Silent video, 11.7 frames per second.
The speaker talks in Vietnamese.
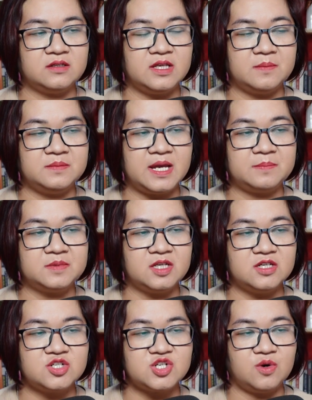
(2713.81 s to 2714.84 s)
nhấm nháp
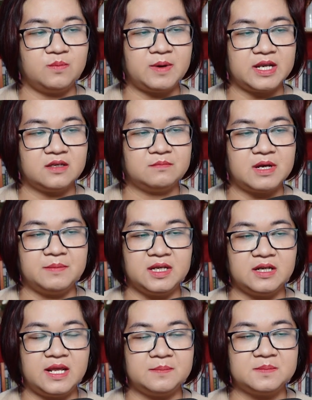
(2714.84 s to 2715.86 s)
tí rượu mạnh mà
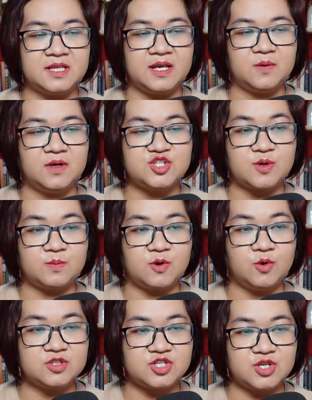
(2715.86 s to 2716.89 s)
mình đem theo trong
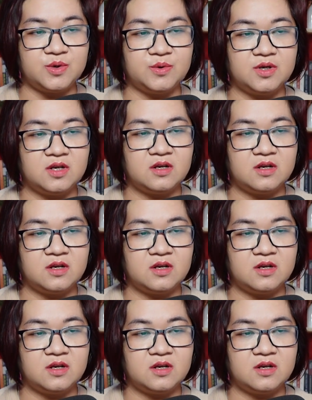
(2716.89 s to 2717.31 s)
cút rượu,